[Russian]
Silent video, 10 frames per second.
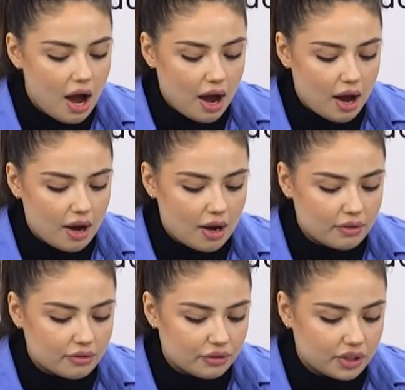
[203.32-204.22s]

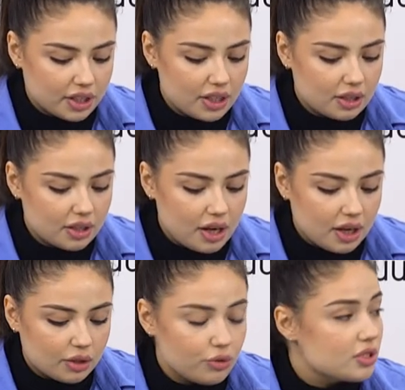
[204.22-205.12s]
а во-вторых,
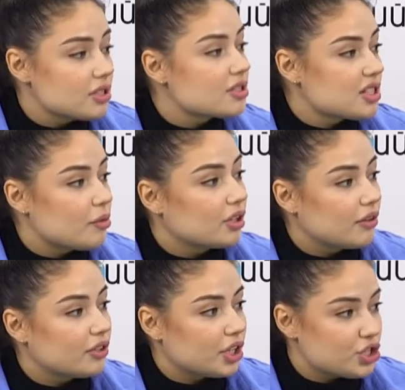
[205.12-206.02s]
ну, естественно, самая
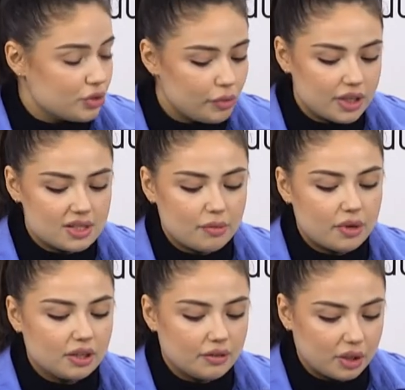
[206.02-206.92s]
главная ошибка
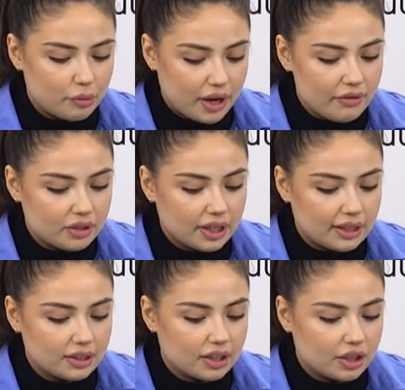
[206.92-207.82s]
самое главное правило –
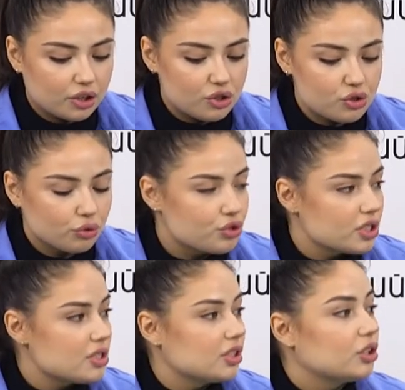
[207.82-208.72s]
это что нужно
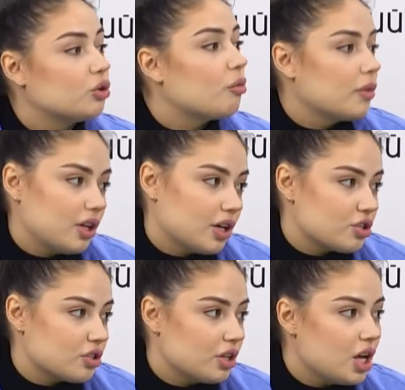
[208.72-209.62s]
сделать до
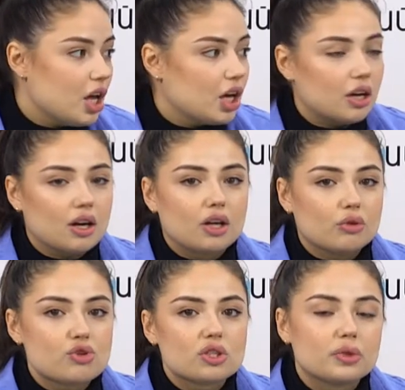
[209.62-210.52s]
макияжа. А,
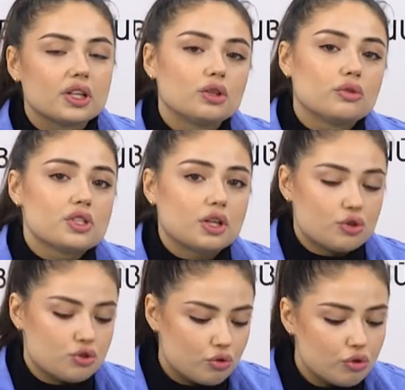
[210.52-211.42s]
нужно подготовить
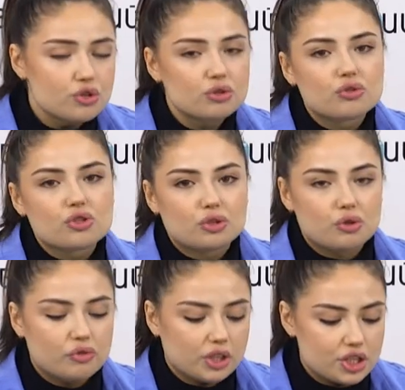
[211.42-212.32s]
хорошо кожу, нужно
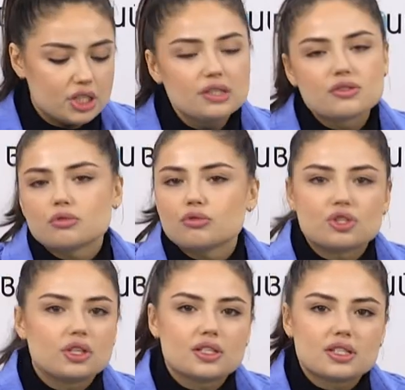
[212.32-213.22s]
ее увлажнить, в
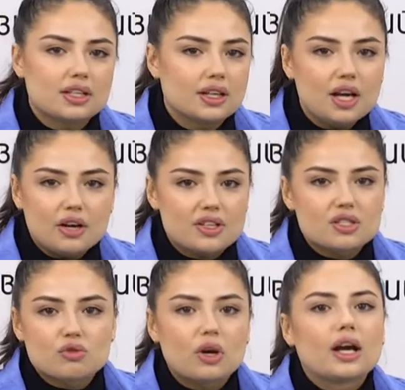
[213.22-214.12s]
случае, если
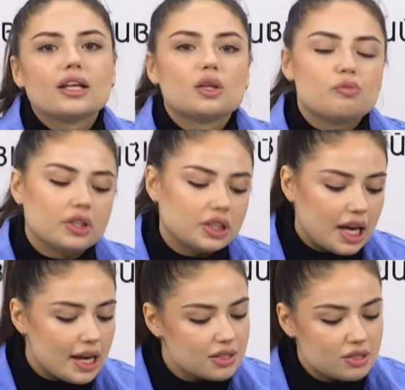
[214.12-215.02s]
вас сухая,
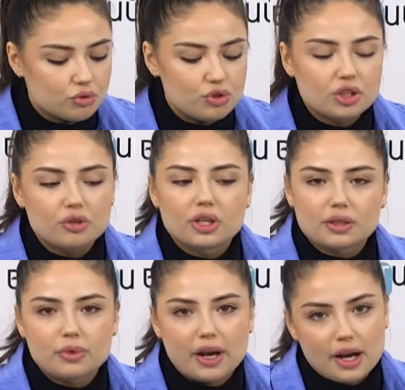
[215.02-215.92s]
напитать, нужно ее
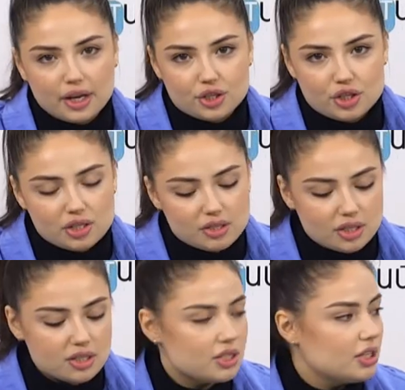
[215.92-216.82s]
правильно
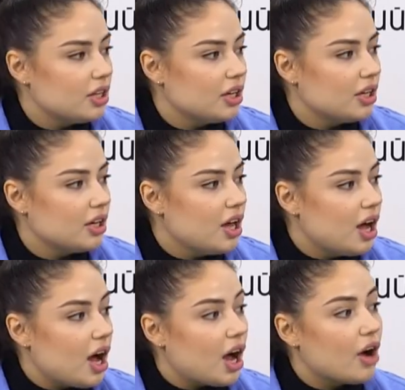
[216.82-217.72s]
очистить и
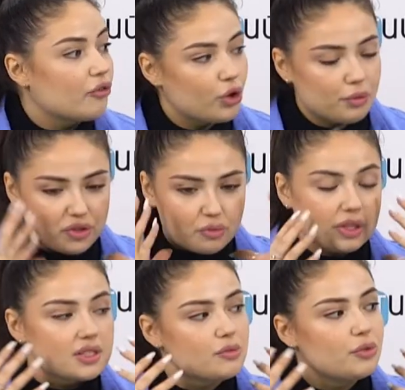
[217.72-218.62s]
оформить, в
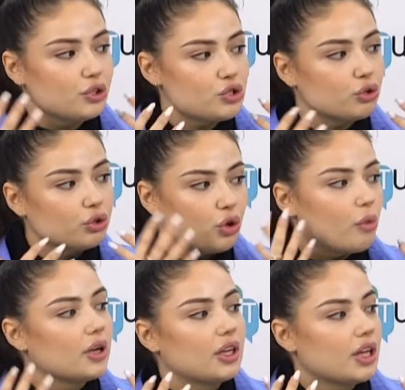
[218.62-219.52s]
принципе, лицо до
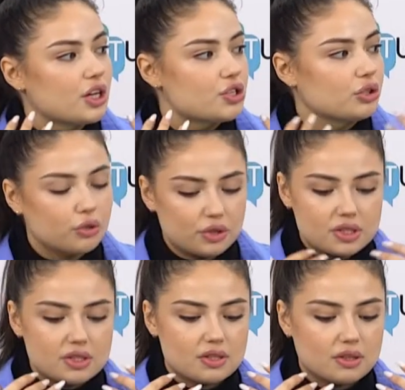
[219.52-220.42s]
макияжа, то
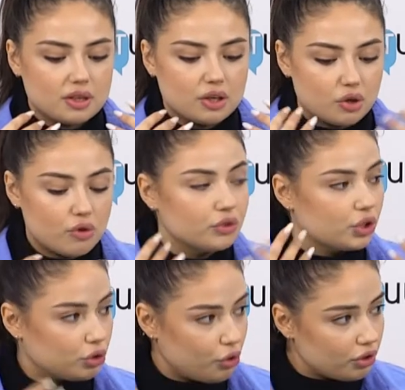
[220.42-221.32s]
есть э,
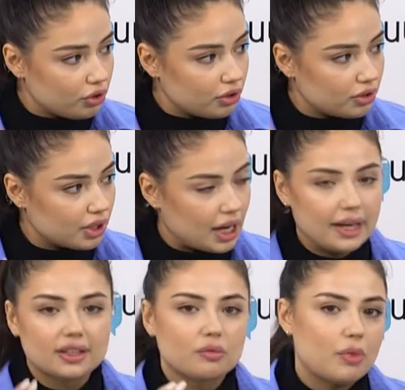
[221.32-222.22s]
ровный тон,
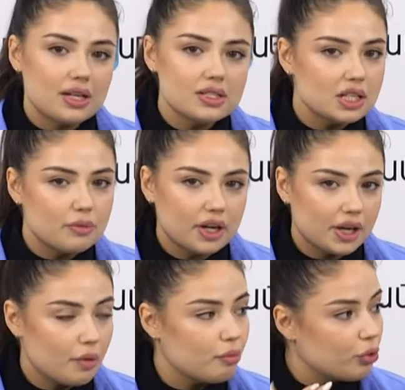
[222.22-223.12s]
какая-то база, либо
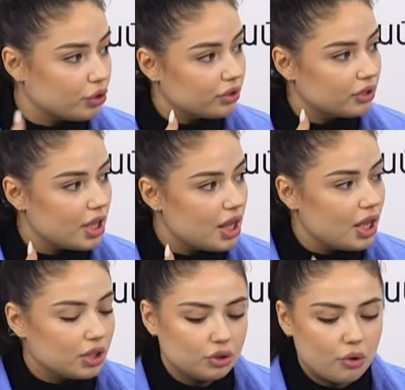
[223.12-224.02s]
крем под
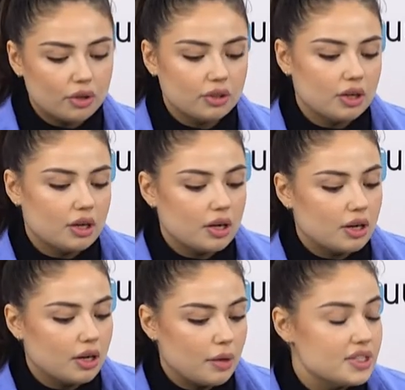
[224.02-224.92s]
тон,
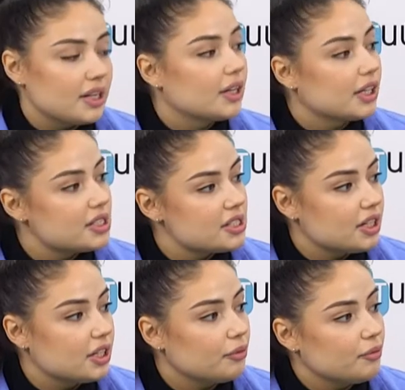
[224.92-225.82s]
э, обязательно
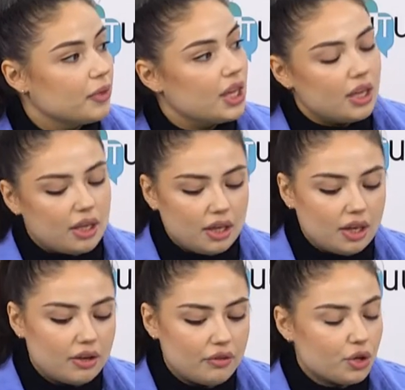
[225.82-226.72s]
консилер.
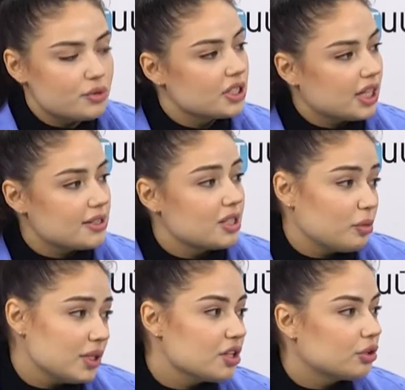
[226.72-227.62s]
И вернемся к красной
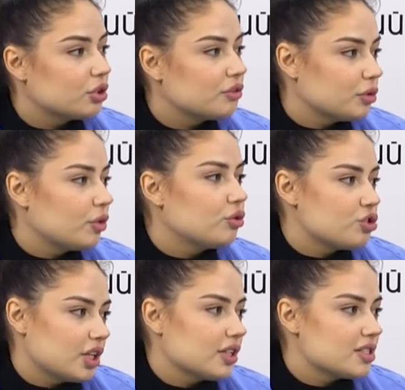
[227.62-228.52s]
помаде, которая в этом году
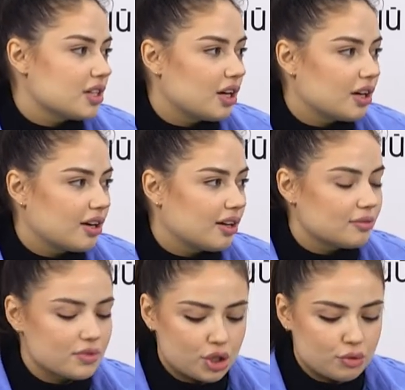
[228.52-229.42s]

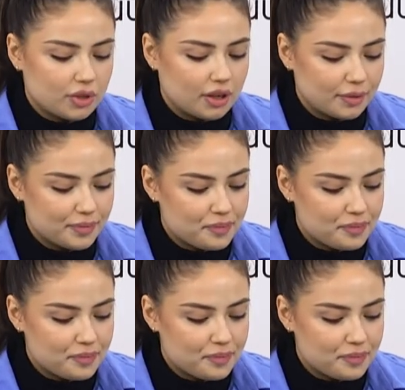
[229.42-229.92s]
считается, скажем так,